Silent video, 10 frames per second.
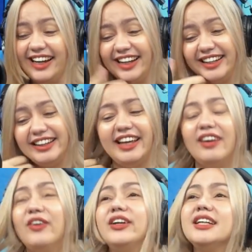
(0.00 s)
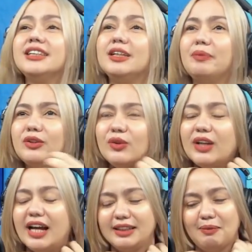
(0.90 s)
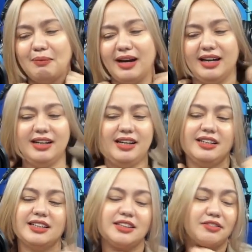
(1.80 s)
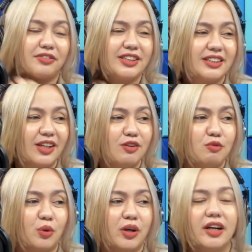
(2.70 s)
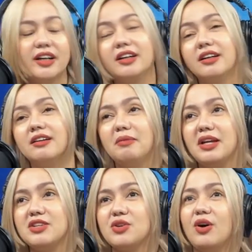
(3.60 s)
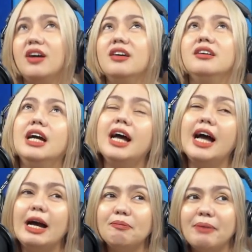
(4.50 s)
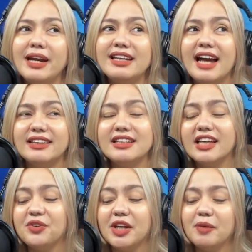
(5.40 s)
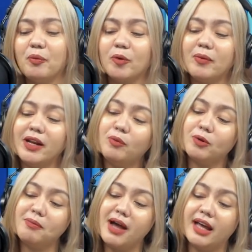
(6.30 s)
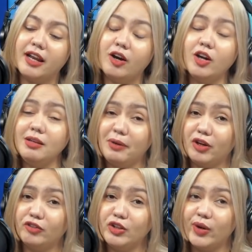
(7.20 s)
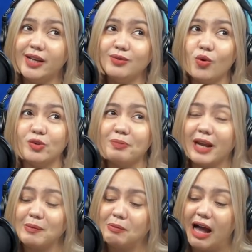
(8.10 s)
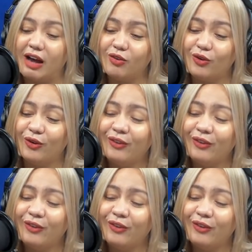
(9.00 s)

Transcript: Hindi, o naisipan ko lang, 'di ba? Kasi first day of work, medyo ang ang peg natin ngayon ay formal-formalan. Ay, pero di nyo alam kung anong pang ibaba ko.